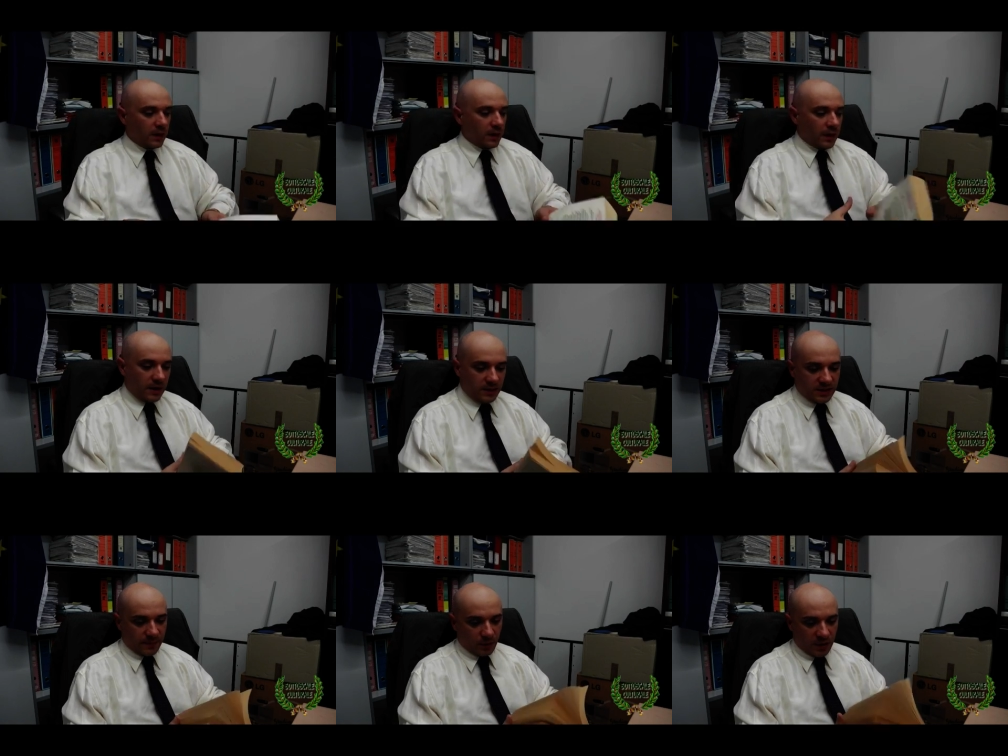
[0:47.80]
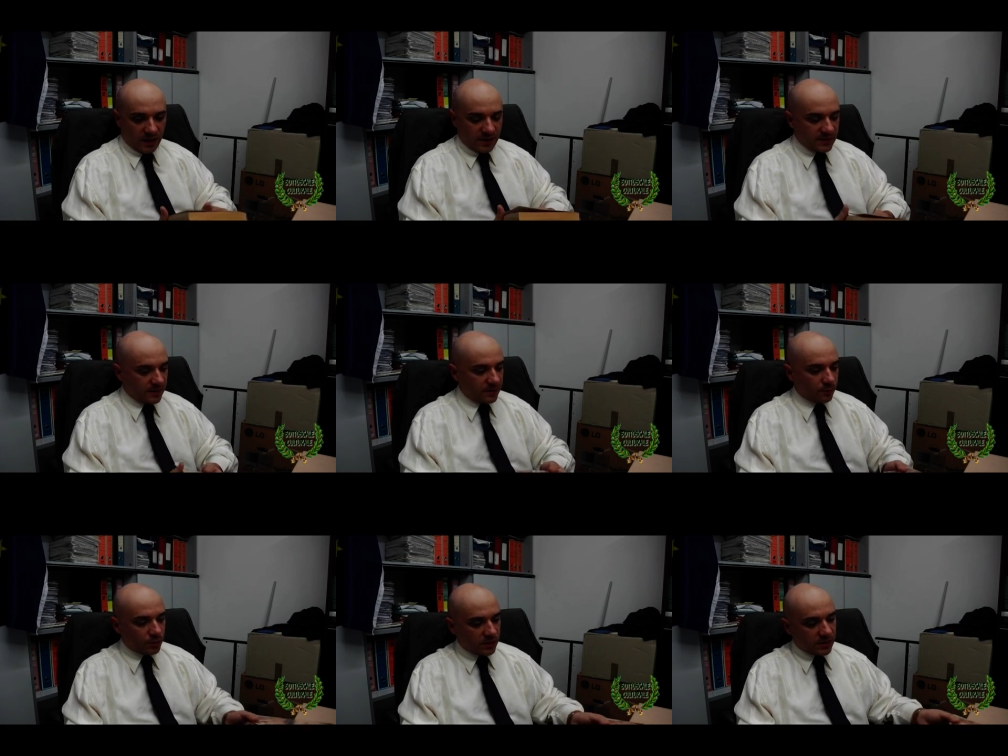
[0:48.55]
che diciamo analizza da
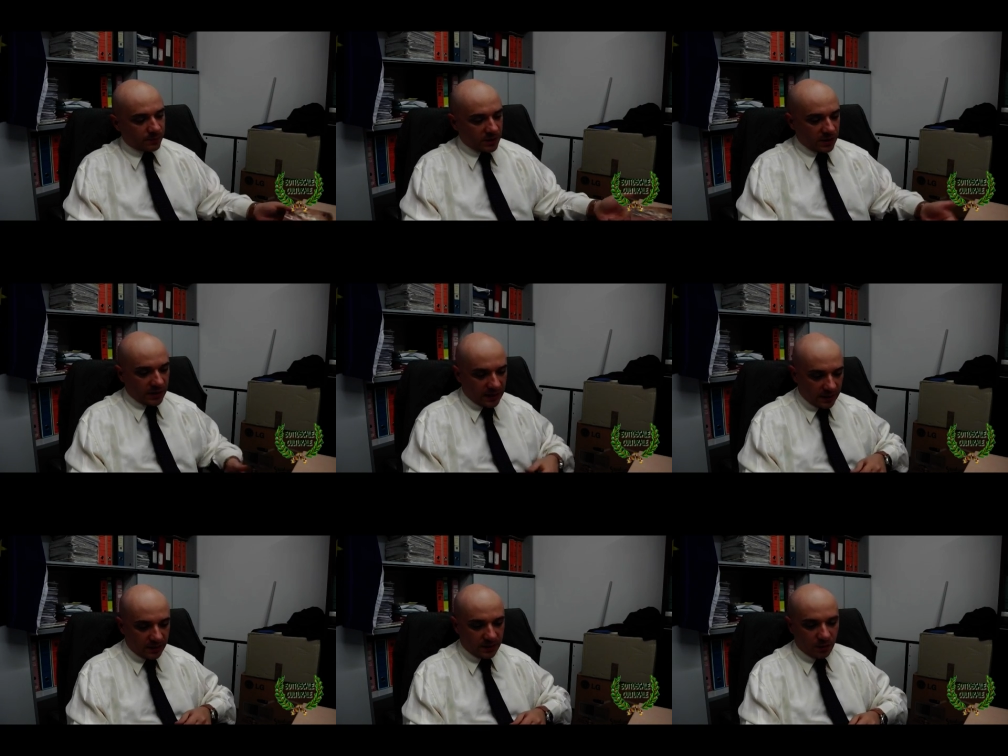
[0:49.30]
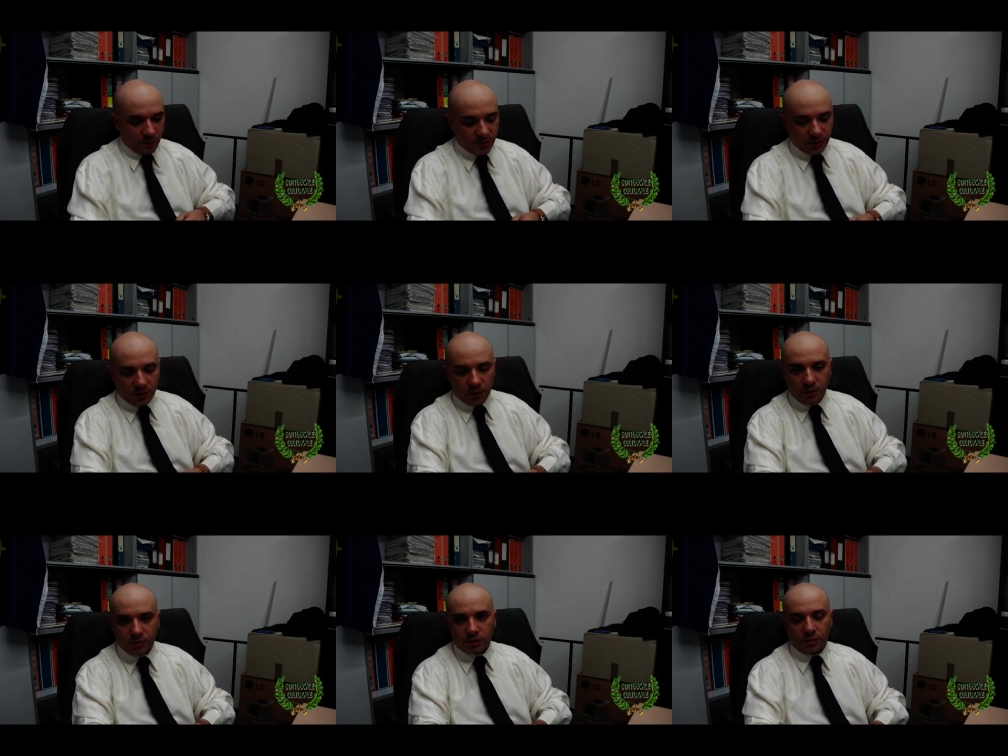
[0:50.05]
un punto di vista psicoanalitico e
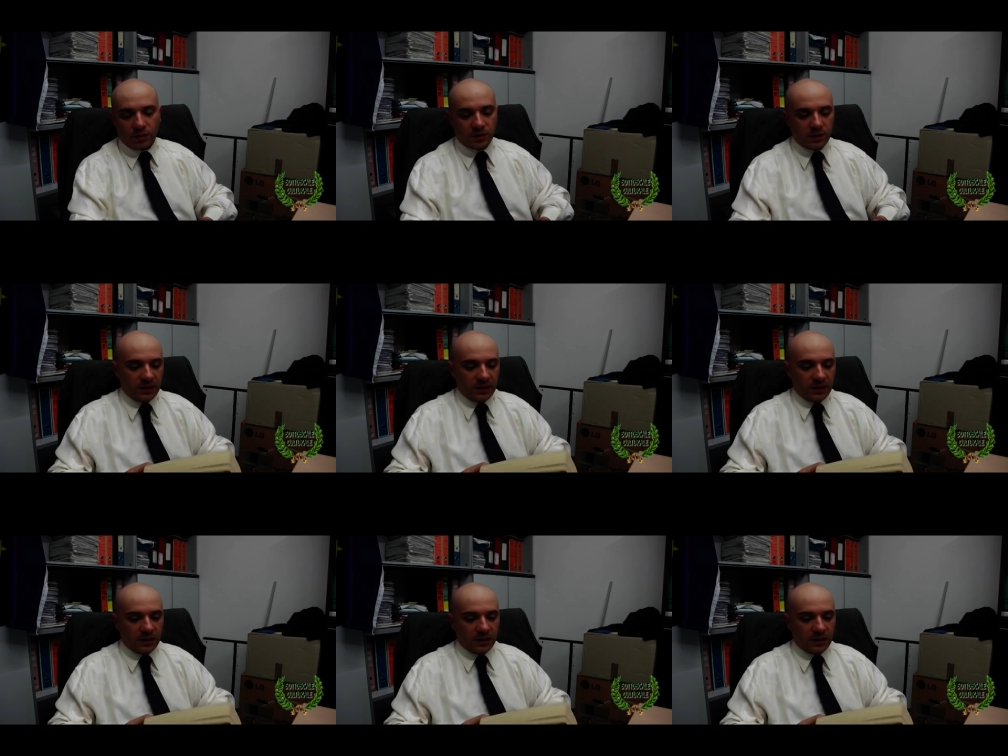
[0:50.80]
psicologico la,